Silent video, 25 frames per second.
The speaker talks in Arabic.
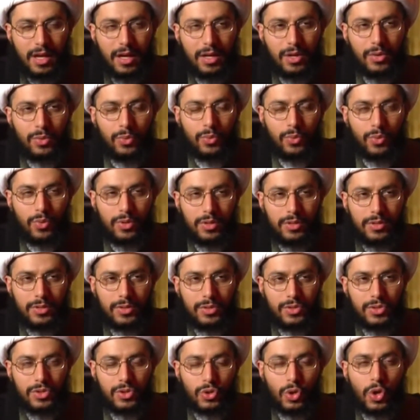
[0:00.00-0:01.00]
أو
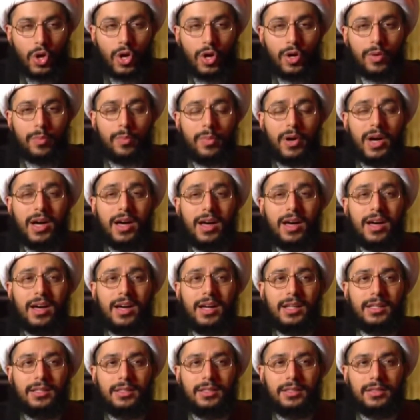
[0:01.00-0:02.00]

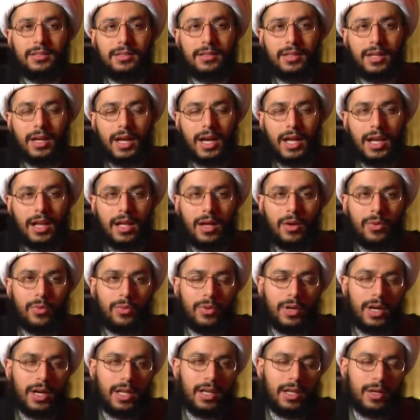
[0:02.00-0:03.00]
صحبان
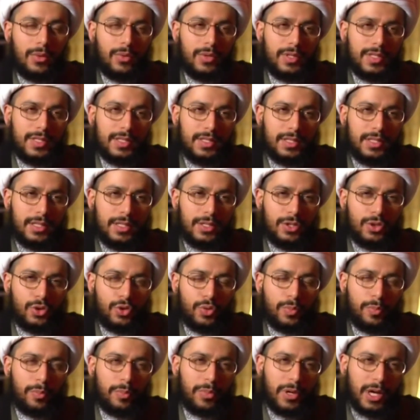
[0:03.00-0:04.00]
على على وزن
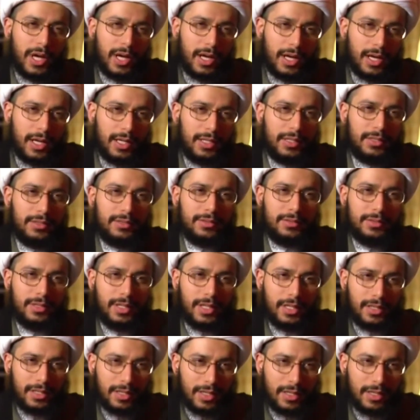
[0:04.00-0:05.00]
شبان
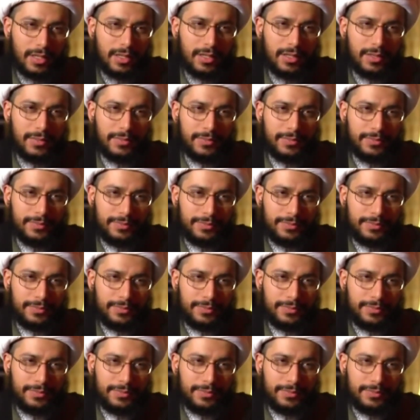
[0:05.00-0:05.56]
هكذا